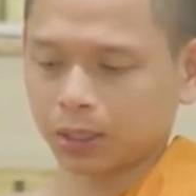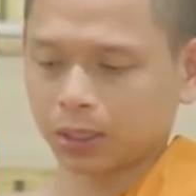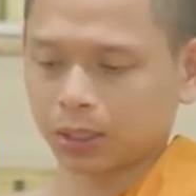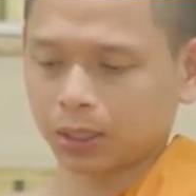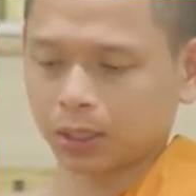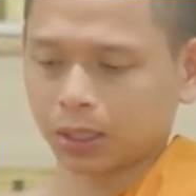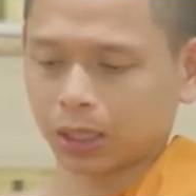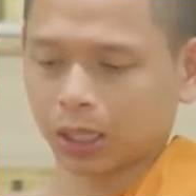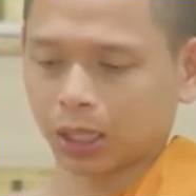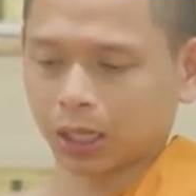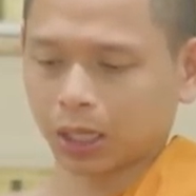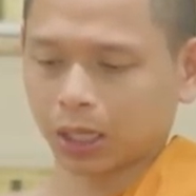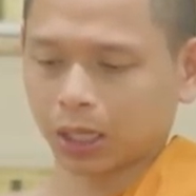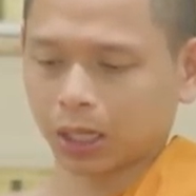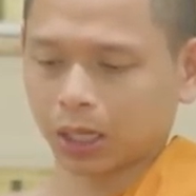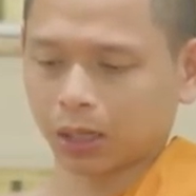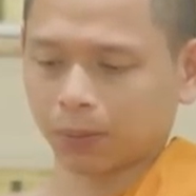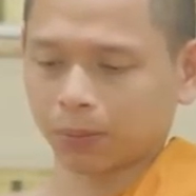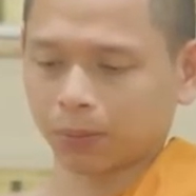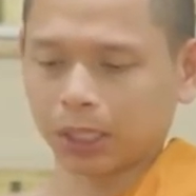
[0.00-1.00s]

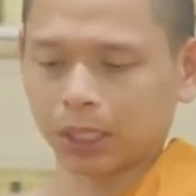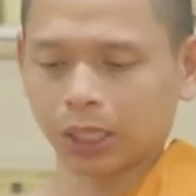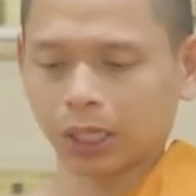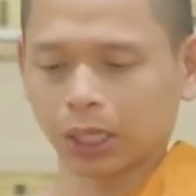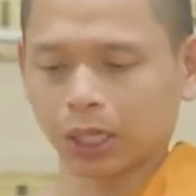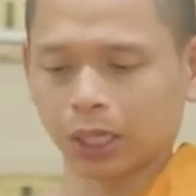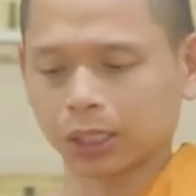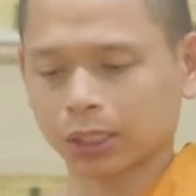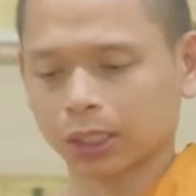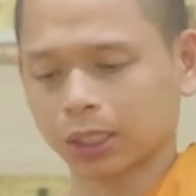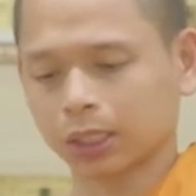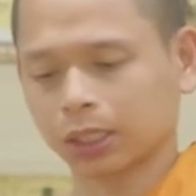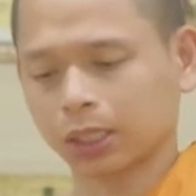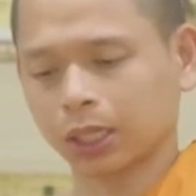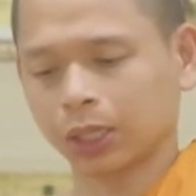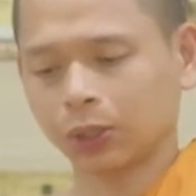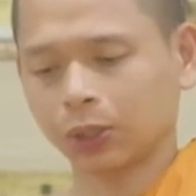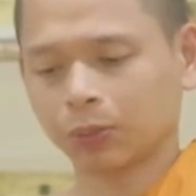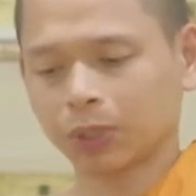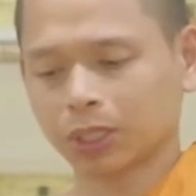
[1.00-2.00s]
là bây giờ á,
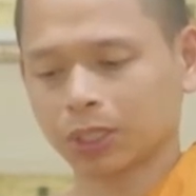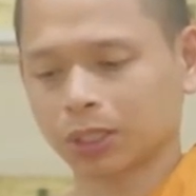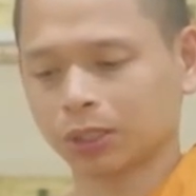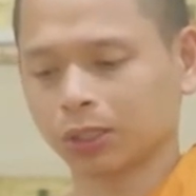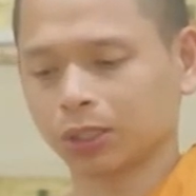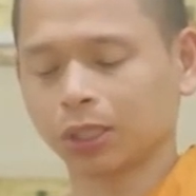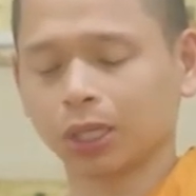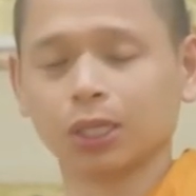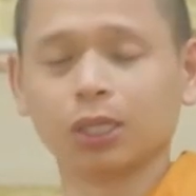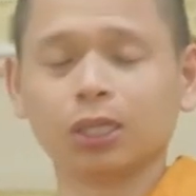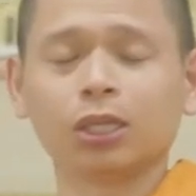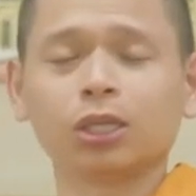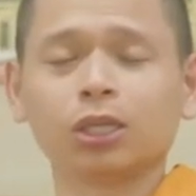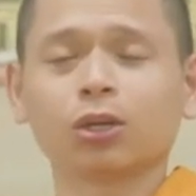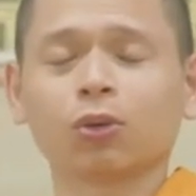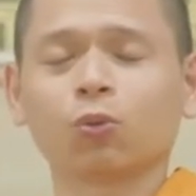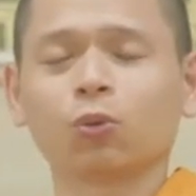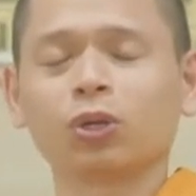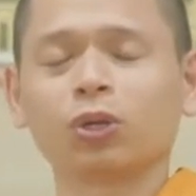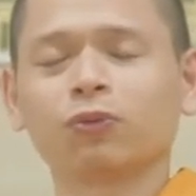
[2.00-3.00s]
nếu mà sư chỉ
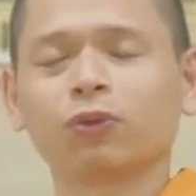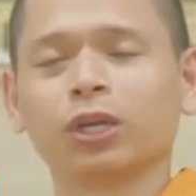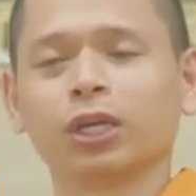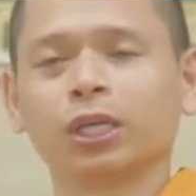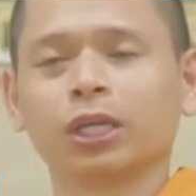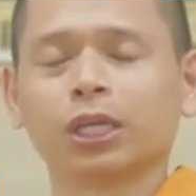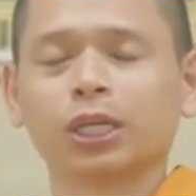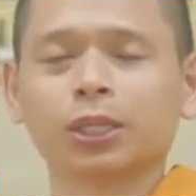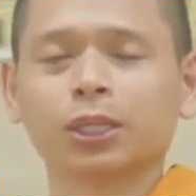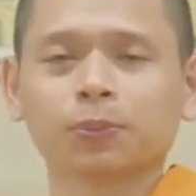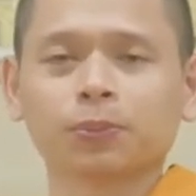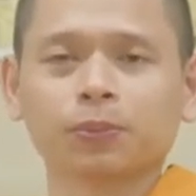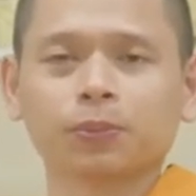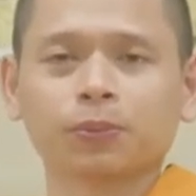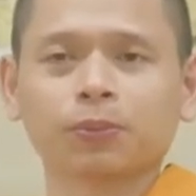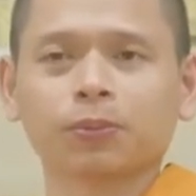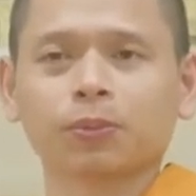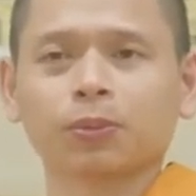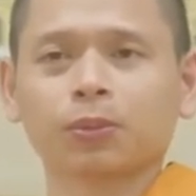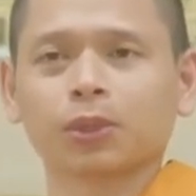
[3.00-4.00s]
cho quý vị á,
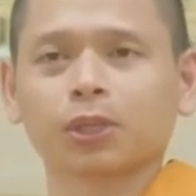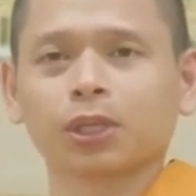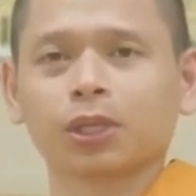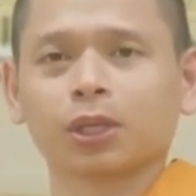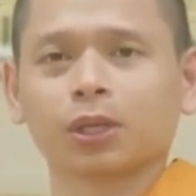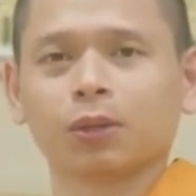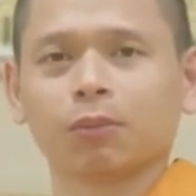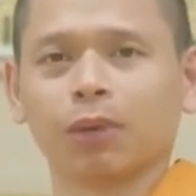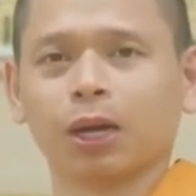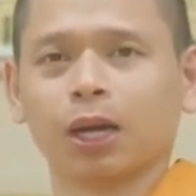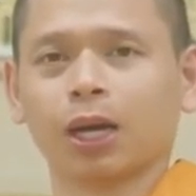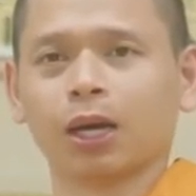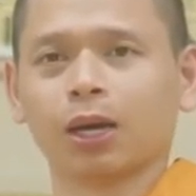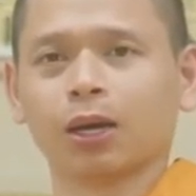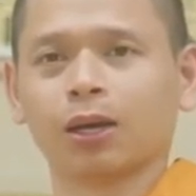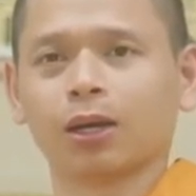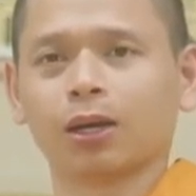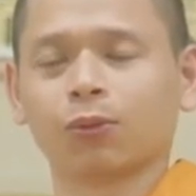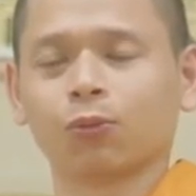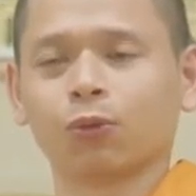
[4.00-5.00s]

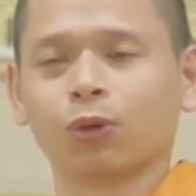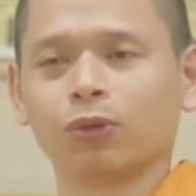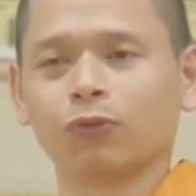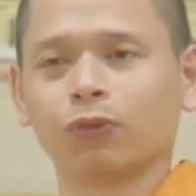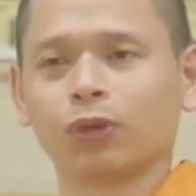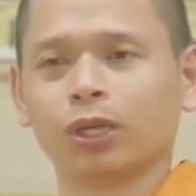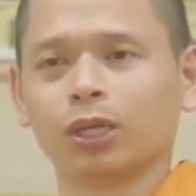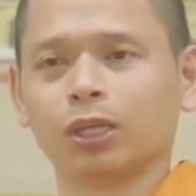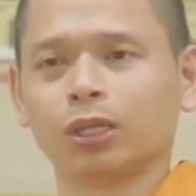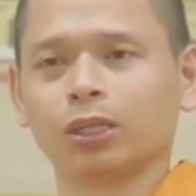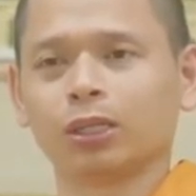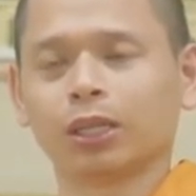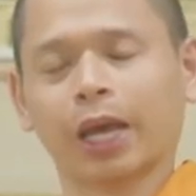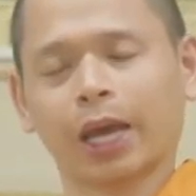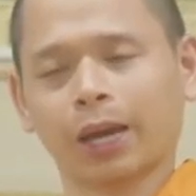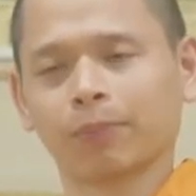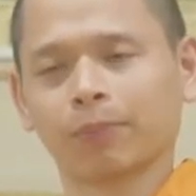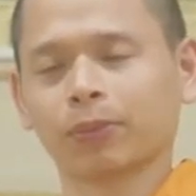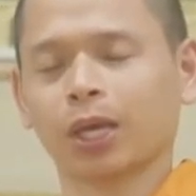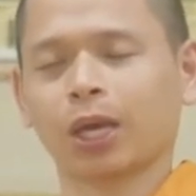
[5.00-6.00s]
mà quý vị
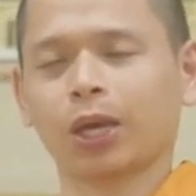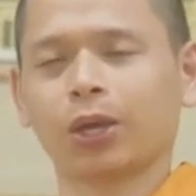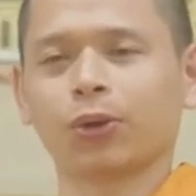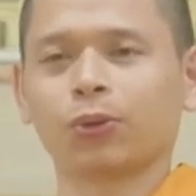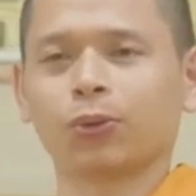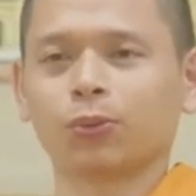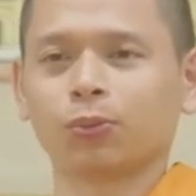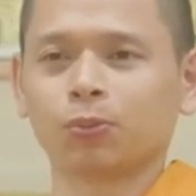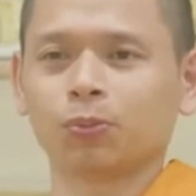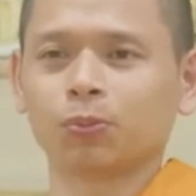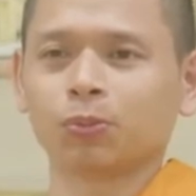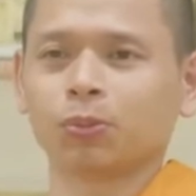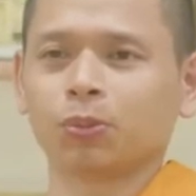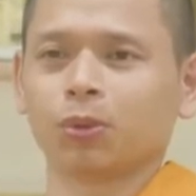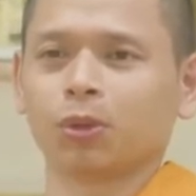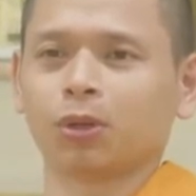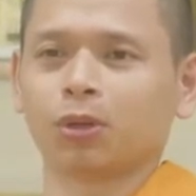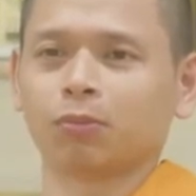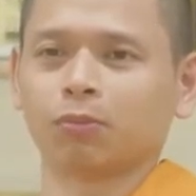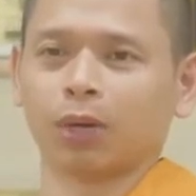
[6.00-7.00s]
làm theo
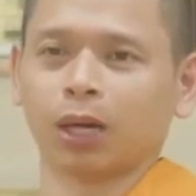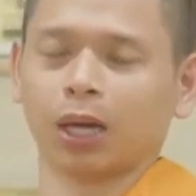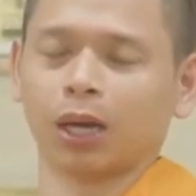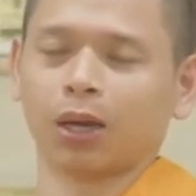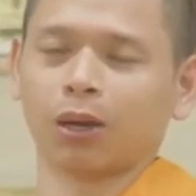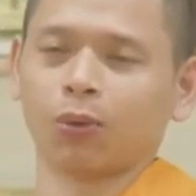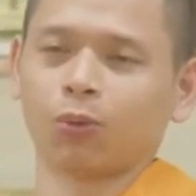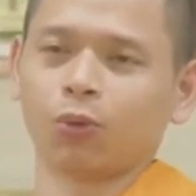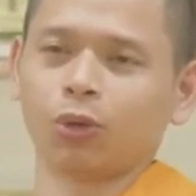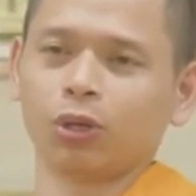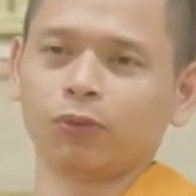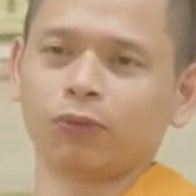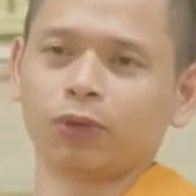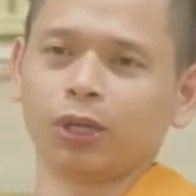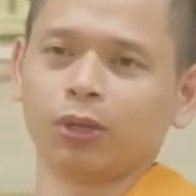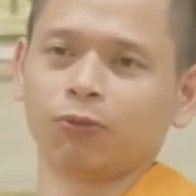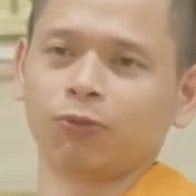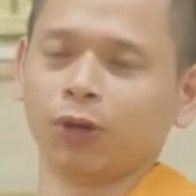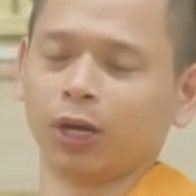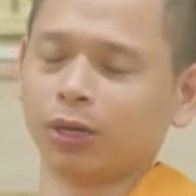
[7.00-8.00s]
mà quý
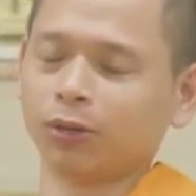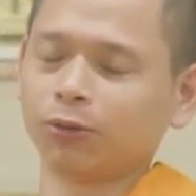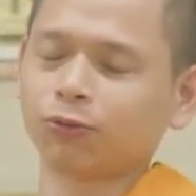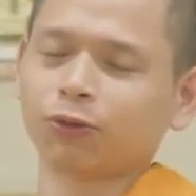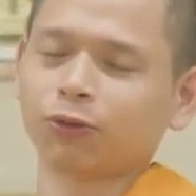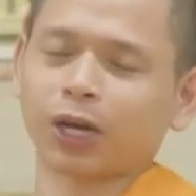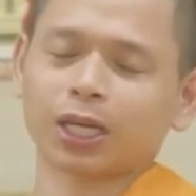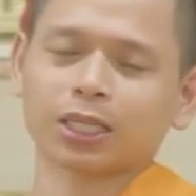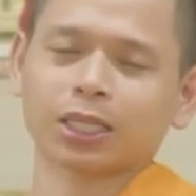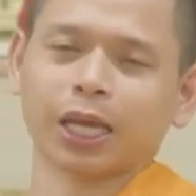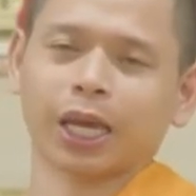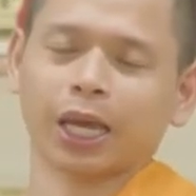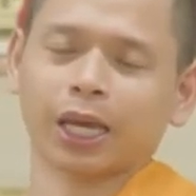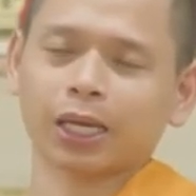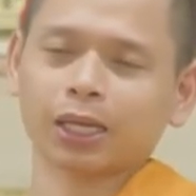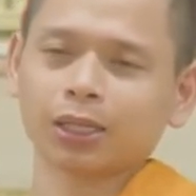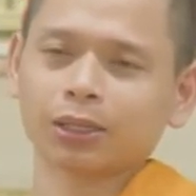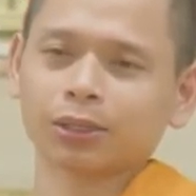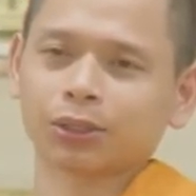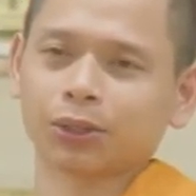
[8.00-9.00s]
vị vẫn phá
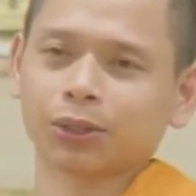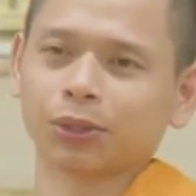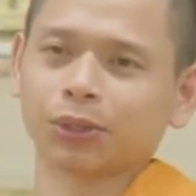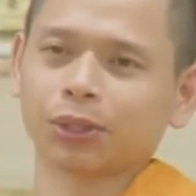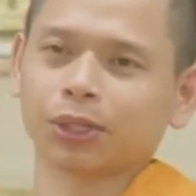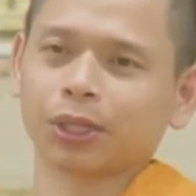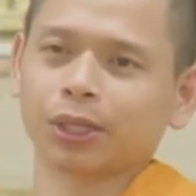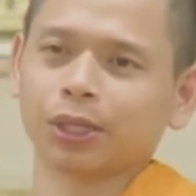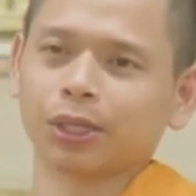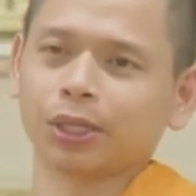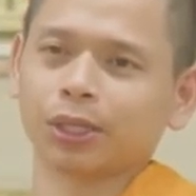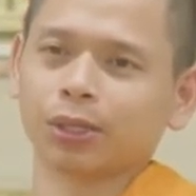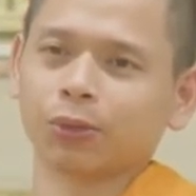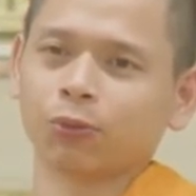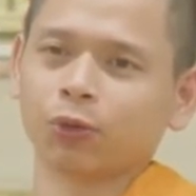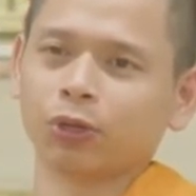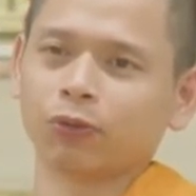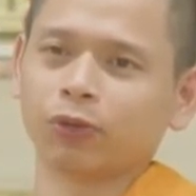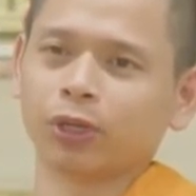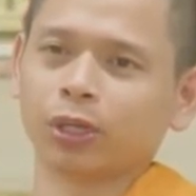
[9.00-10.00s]
sản rồi thì
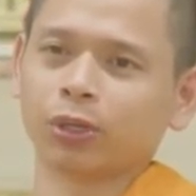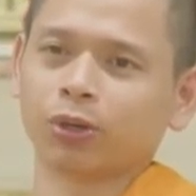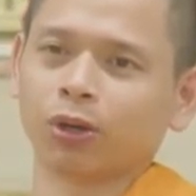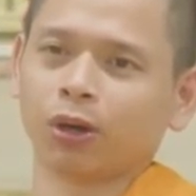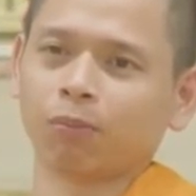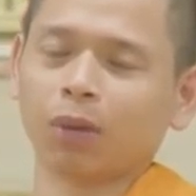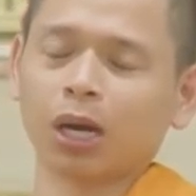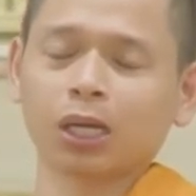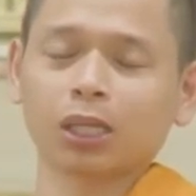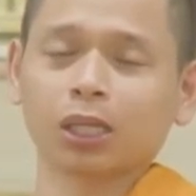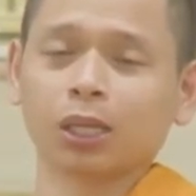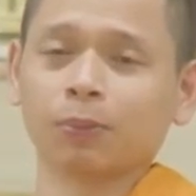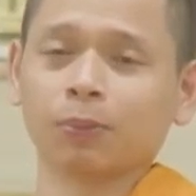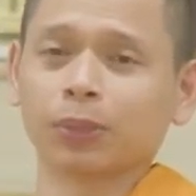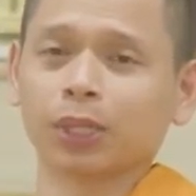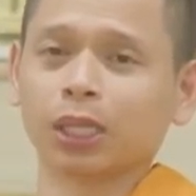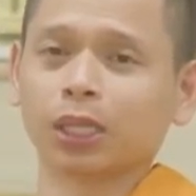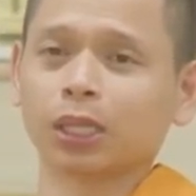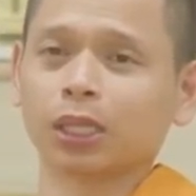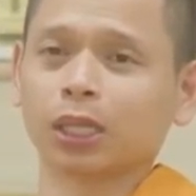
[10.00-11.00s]
quý vị có mất niềm
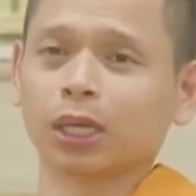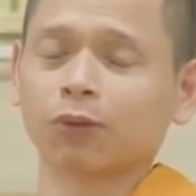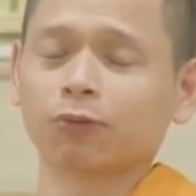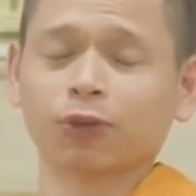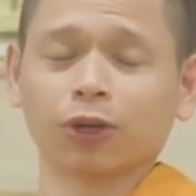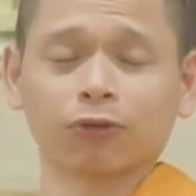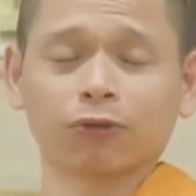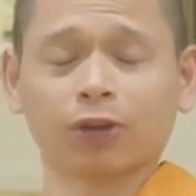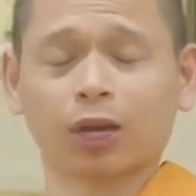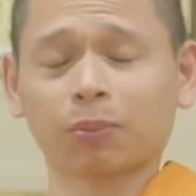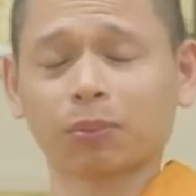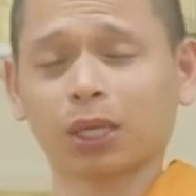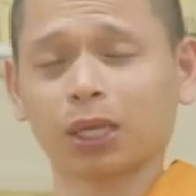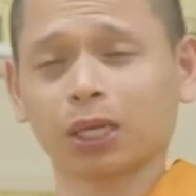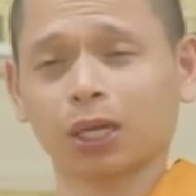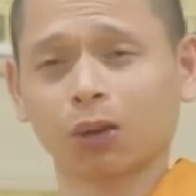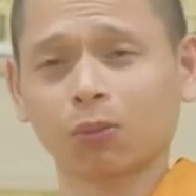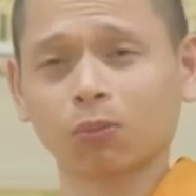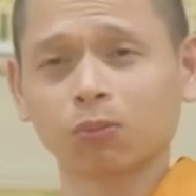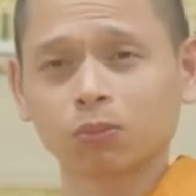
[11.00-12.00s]
tin nơi Phật pháp hay
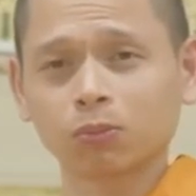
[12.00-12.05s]
không?